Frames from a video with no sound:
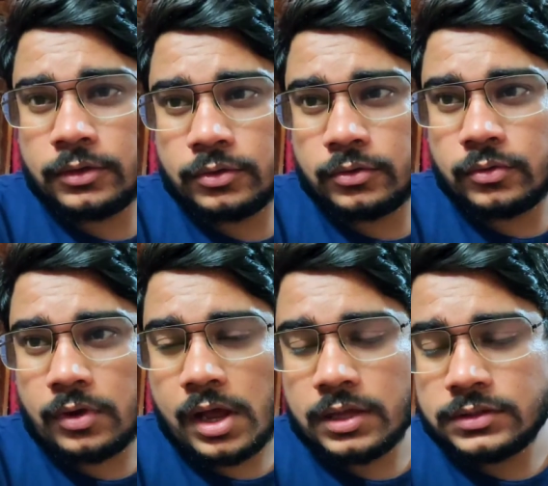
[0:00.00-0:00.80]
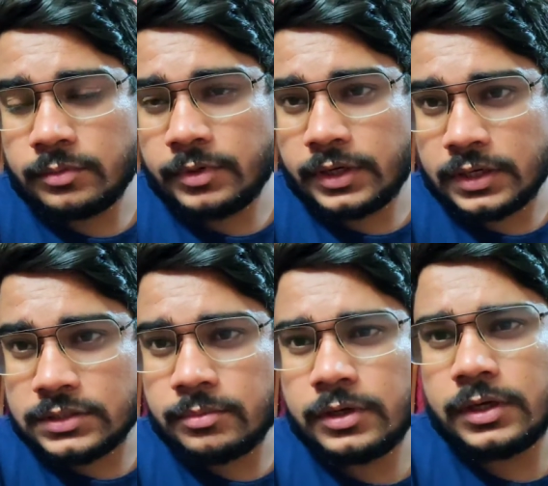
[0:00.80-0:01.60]
तो आज हमें
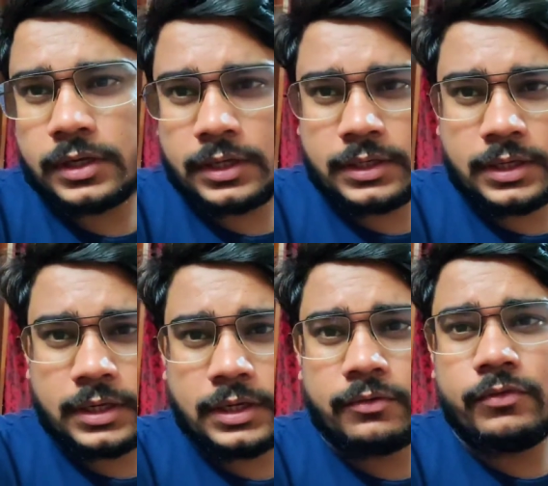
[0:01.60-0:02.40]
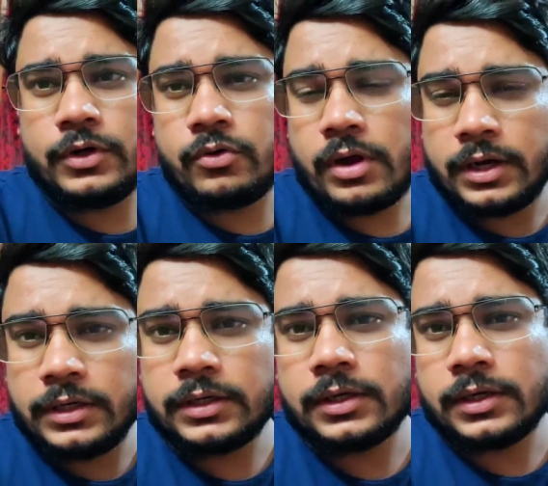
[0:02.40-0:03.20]
कैसे भी करके ये वीडियो
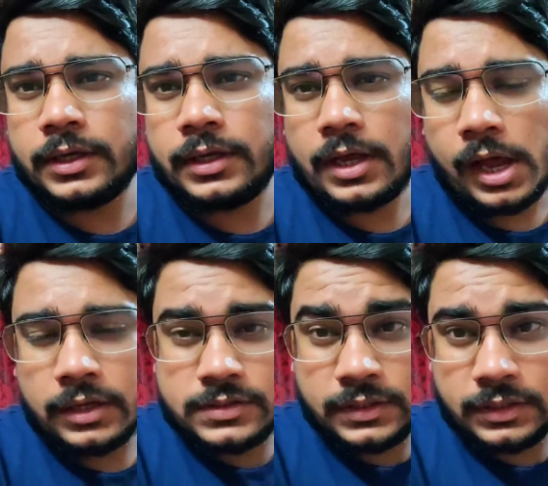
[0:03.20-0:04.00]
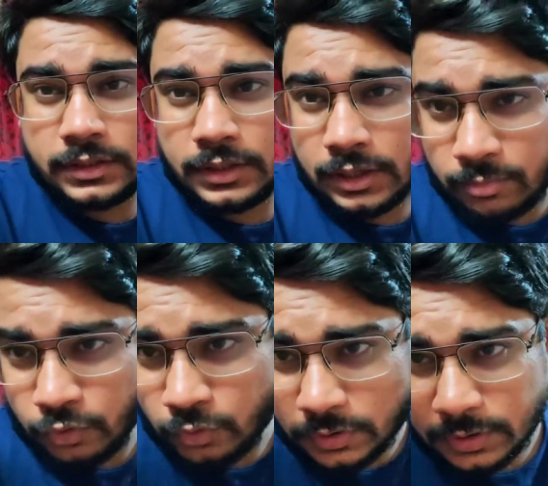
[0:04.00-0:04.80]
एडिट करके आज ही के दिन
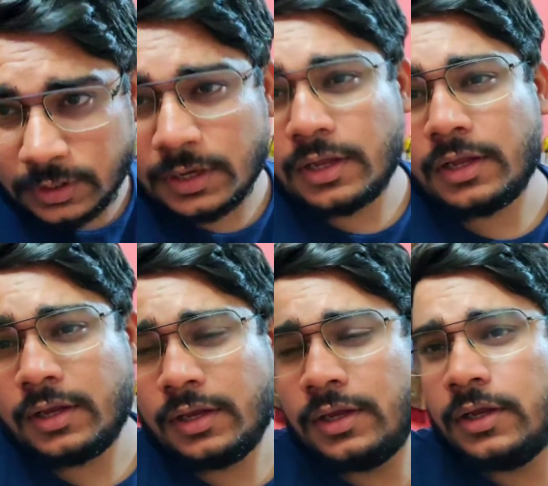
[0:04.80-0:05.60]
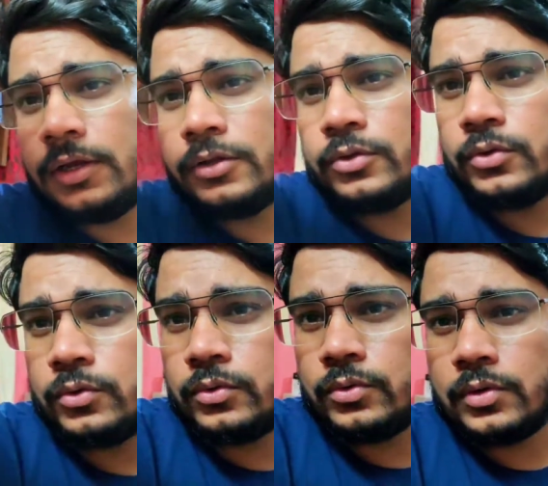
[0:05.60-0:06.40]
अपलोड करना है तो
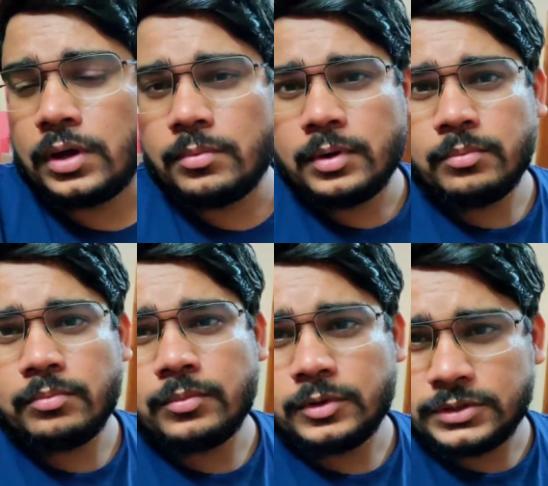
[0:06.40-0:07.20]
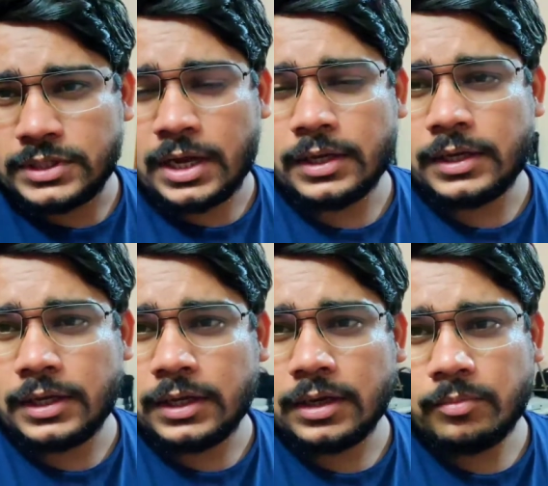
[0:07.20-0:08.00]
अब हम
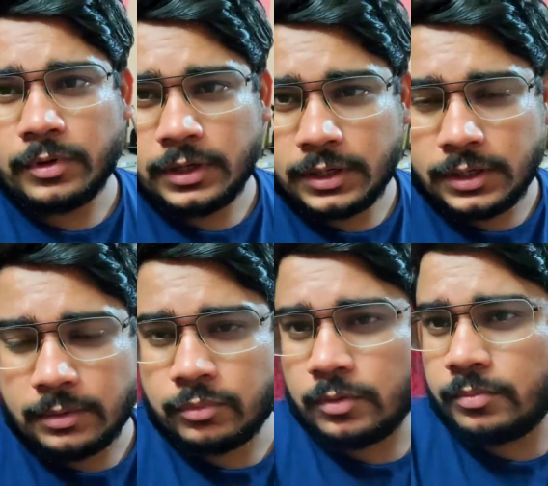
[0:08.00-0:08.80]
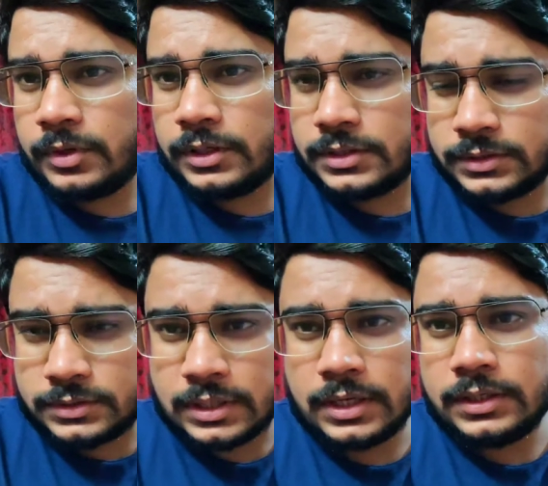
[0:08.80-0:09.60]
जाके अपने लैपटॉप में
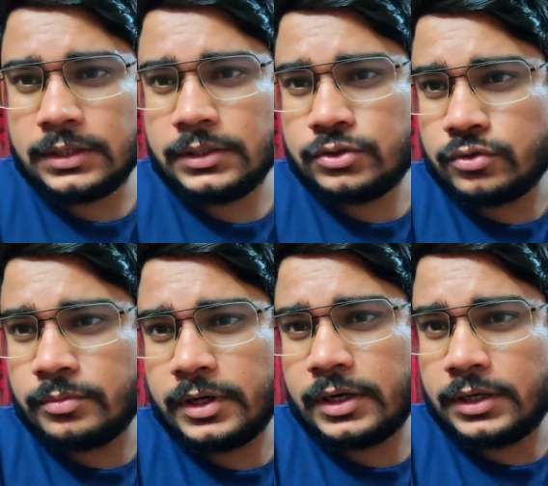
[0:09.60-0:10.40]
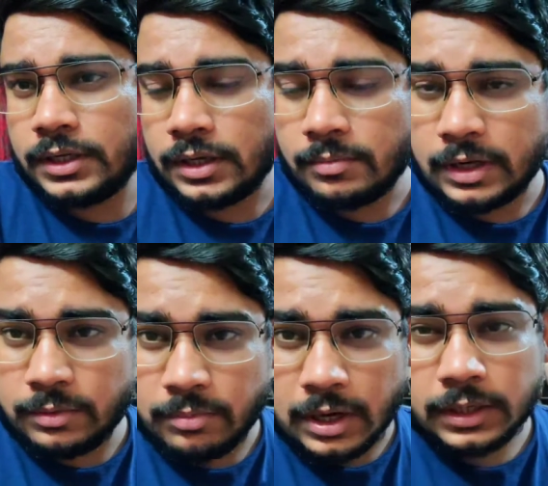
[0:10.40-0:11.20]
सारी जो भी एडिटिंग हमारी
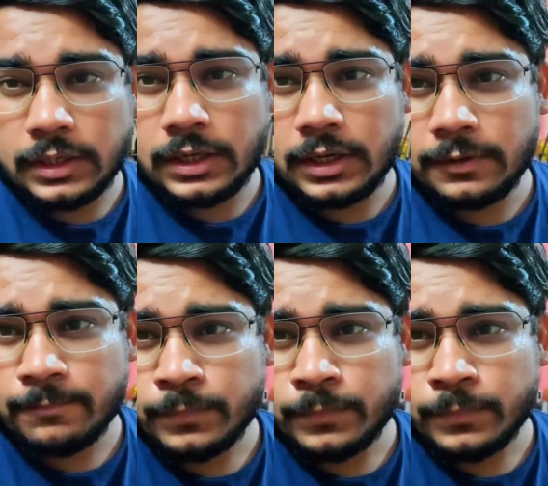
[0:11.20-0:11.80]
बाकी है